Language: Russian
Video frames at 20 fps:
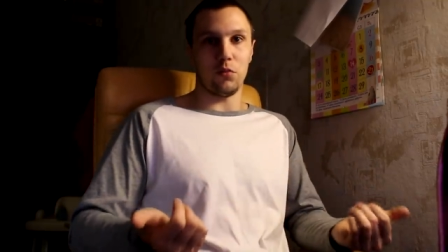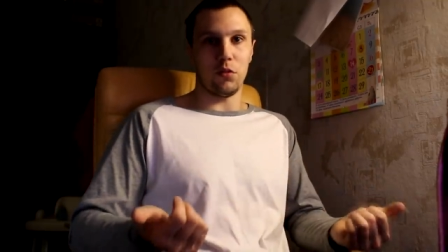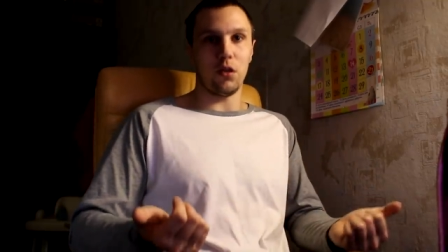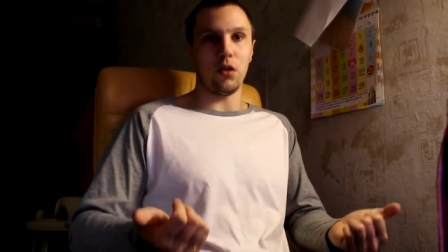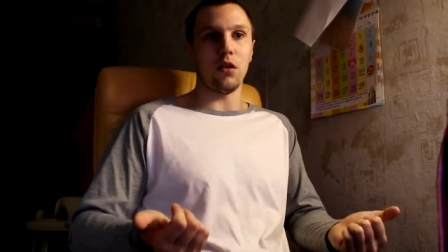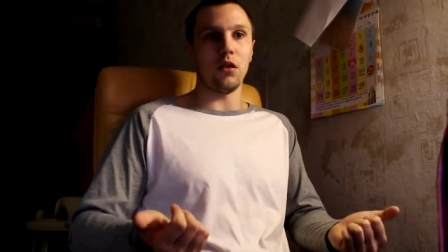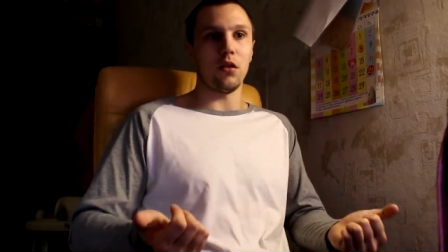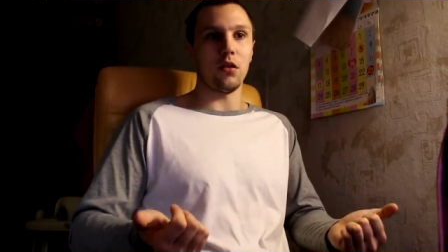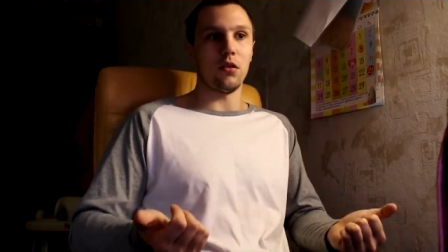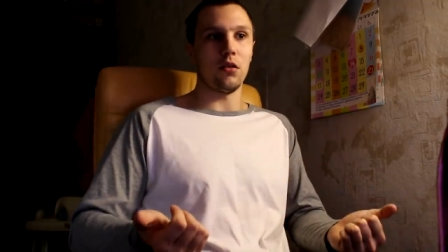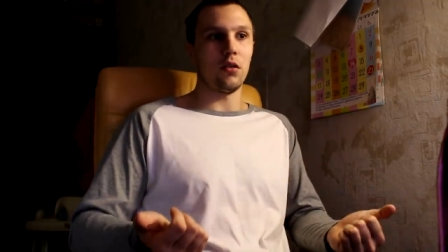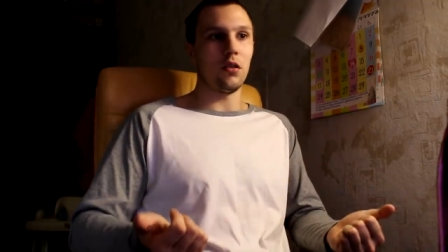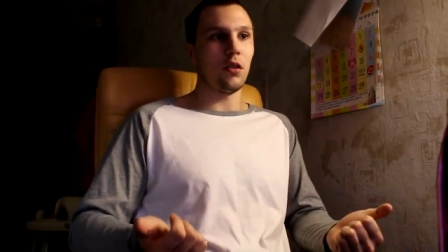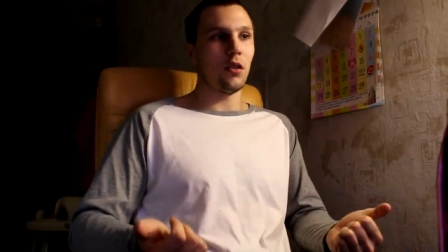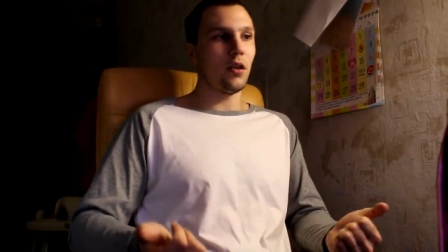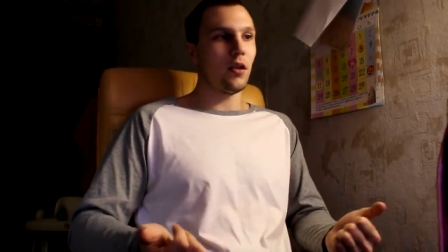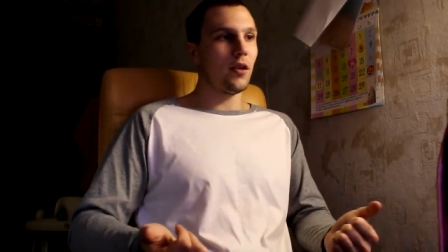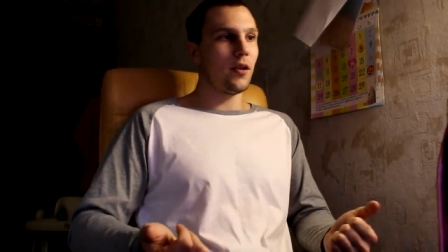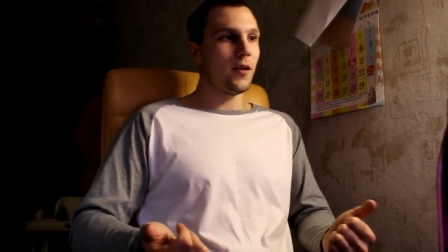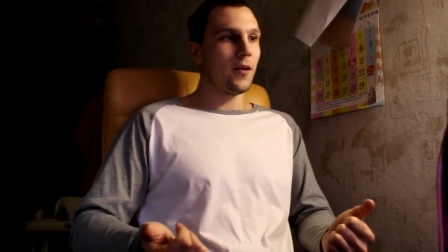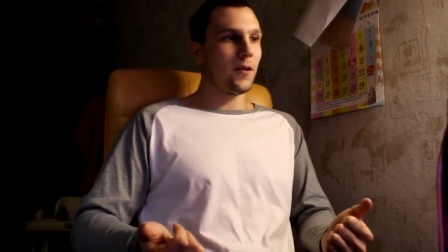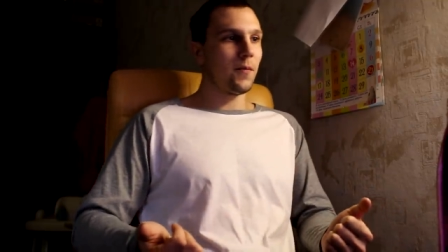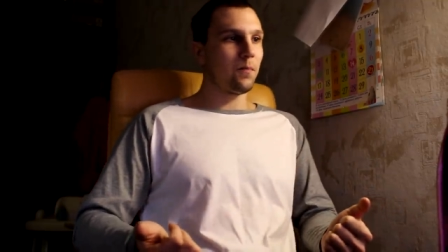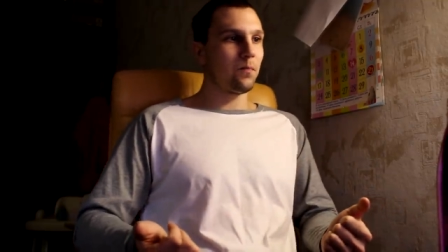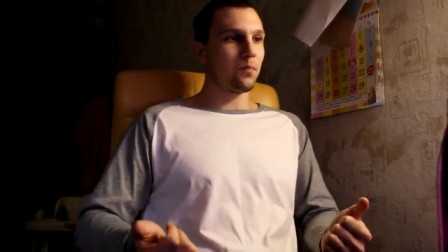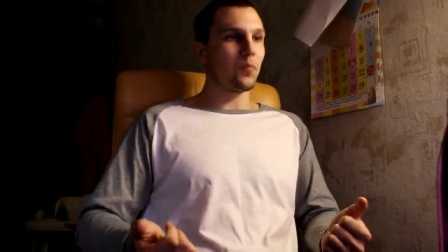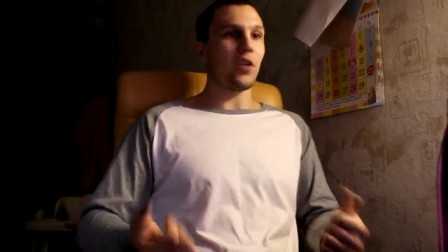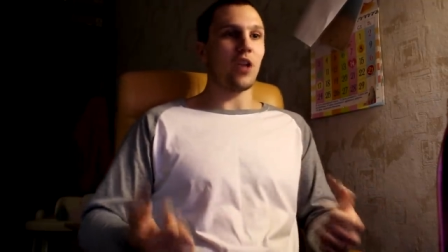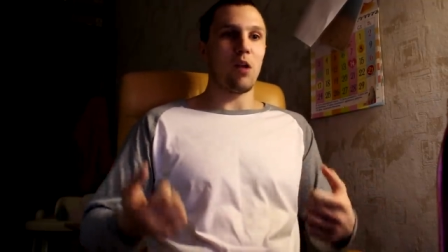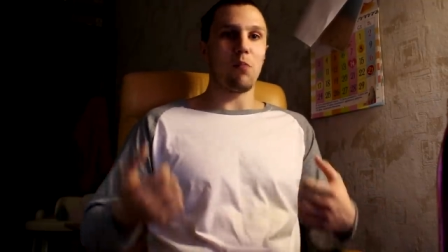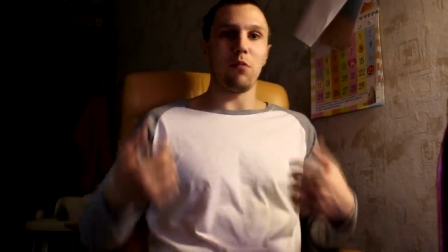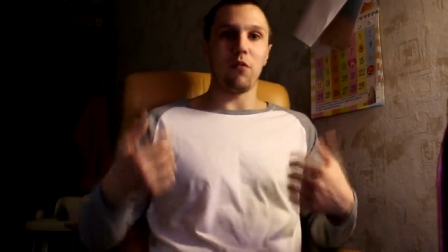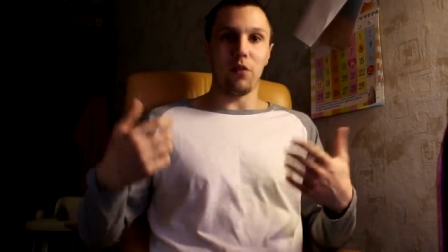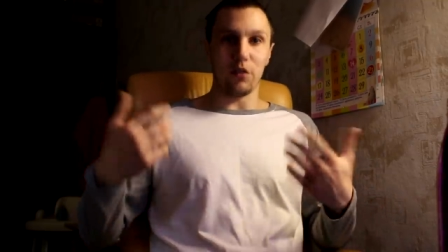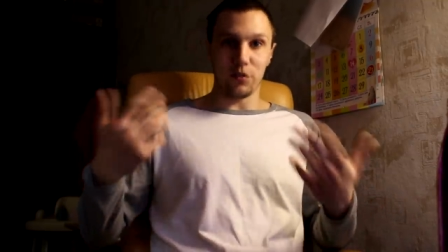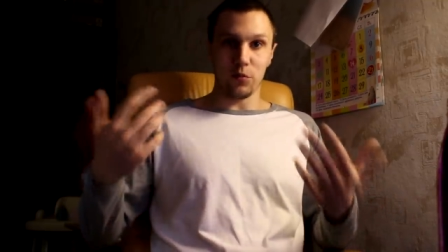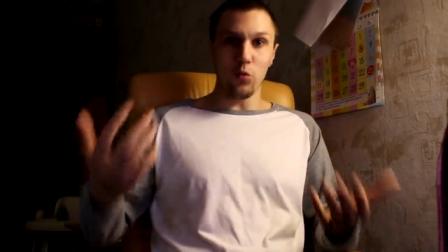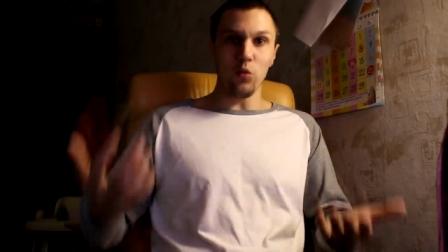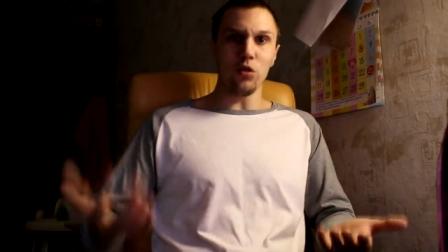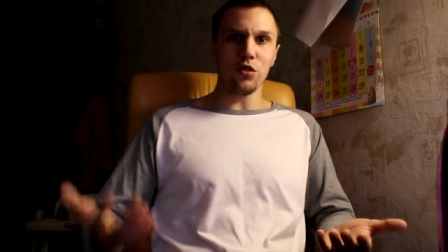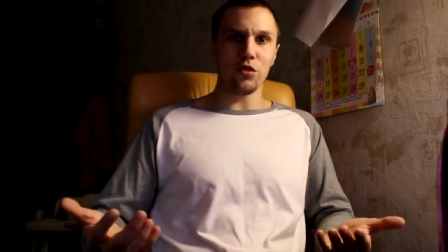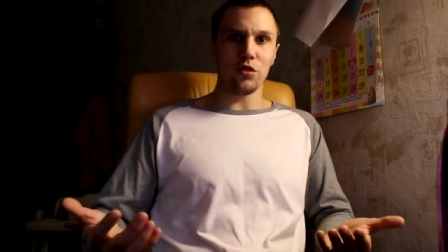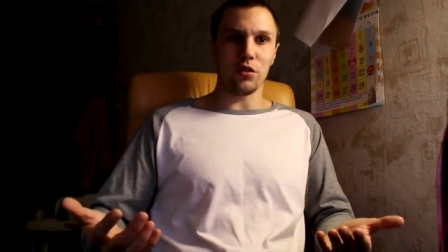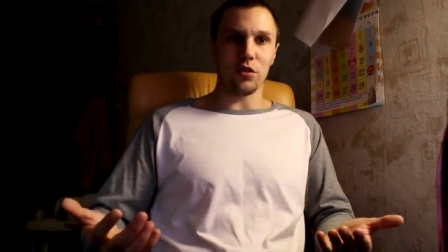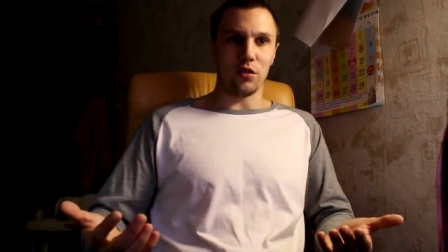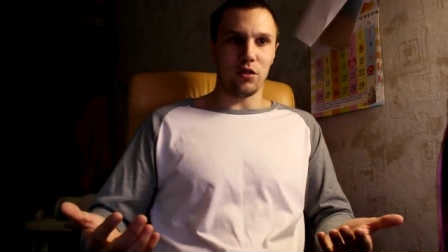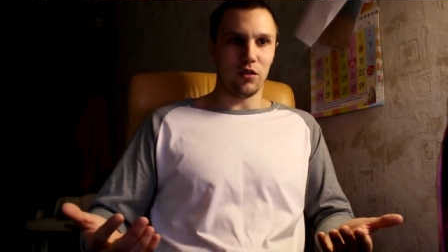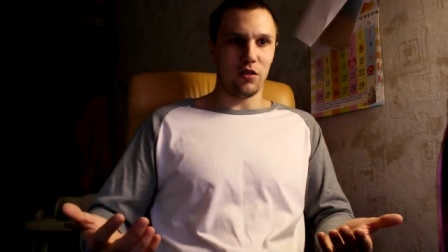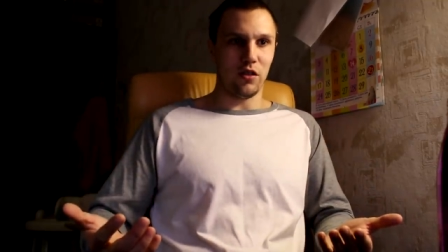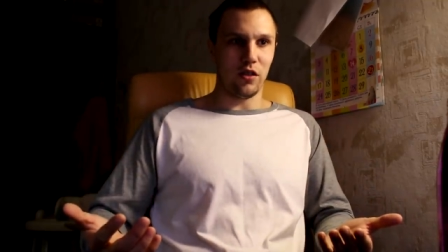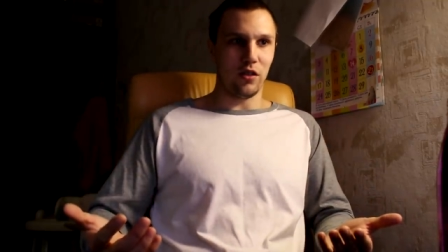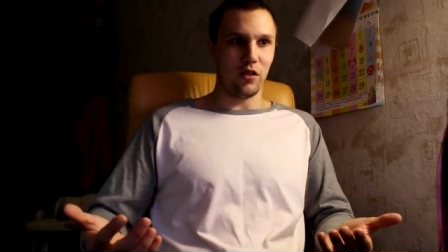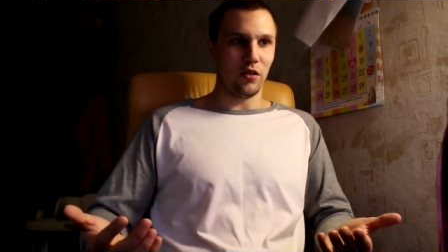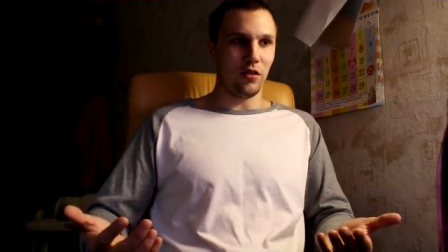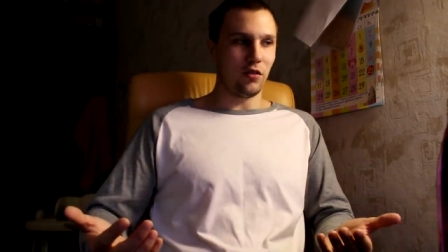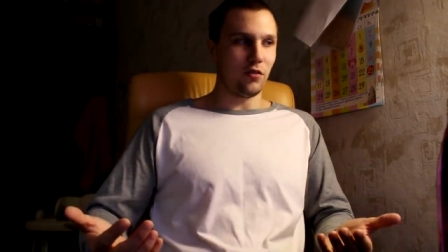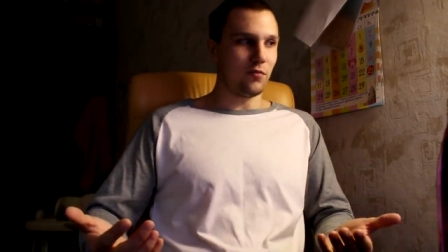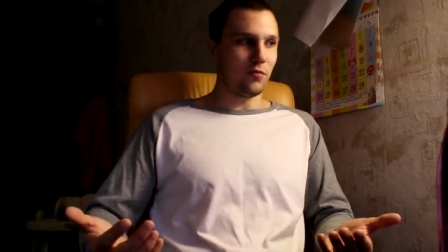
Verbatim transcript: правильно? Ну, как бы возможно, если